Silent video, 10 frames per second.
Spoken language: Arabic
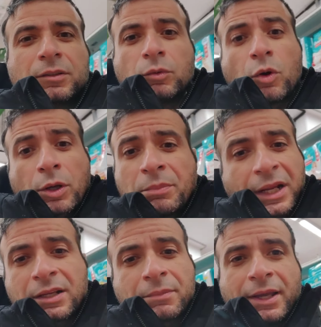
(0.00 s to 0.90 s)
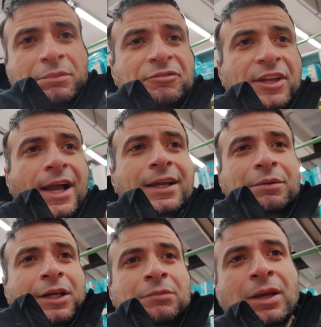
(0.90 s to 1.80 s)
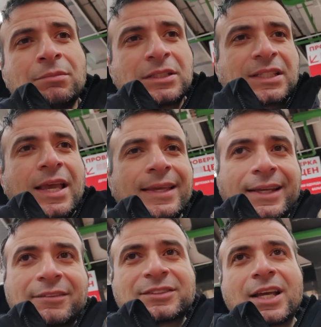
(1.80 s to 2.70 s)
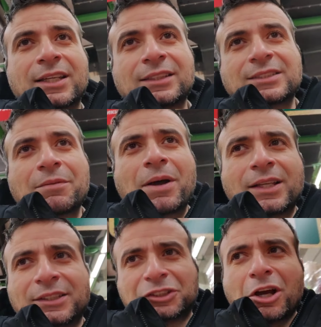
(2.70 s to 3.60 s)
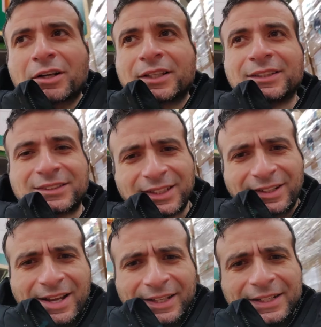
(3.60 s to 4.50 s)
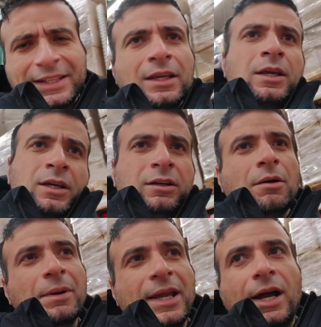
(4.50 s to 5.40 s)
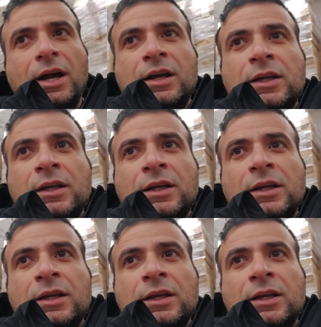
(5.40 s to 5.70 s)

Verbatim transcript: وممكن من غير ما يعمل فيه حاجه من غير ما يلمسها هي نفسها كده سابها قد شهر كده سعرها غلي راح بيعها